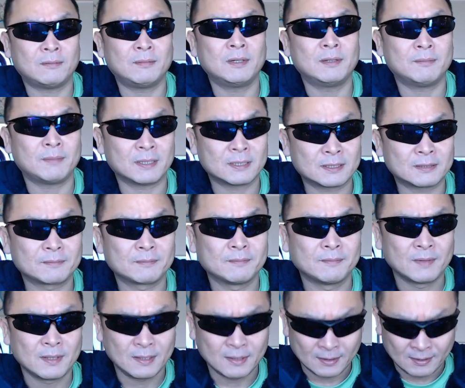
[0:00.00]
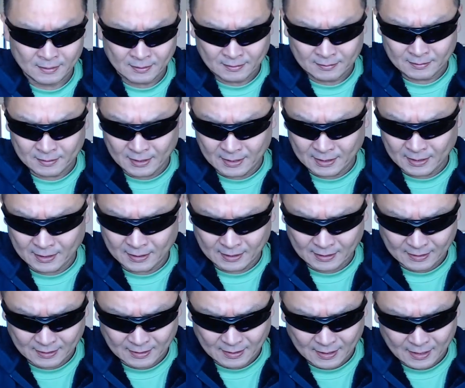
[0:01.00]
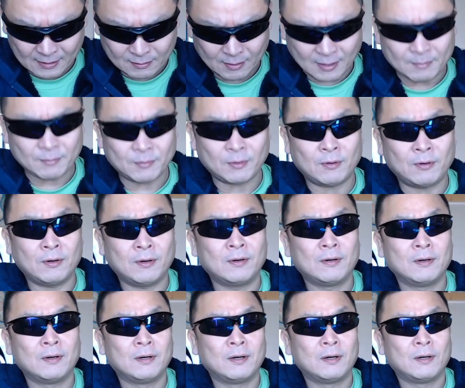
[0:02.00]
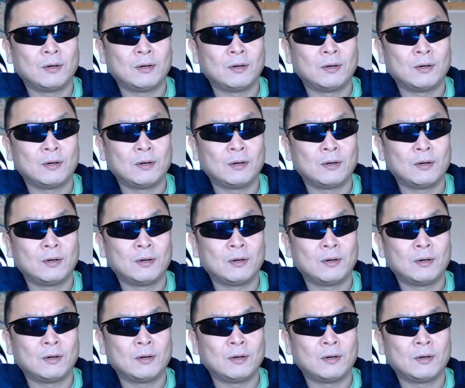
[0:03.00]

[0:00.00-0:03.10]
思います。であとはもう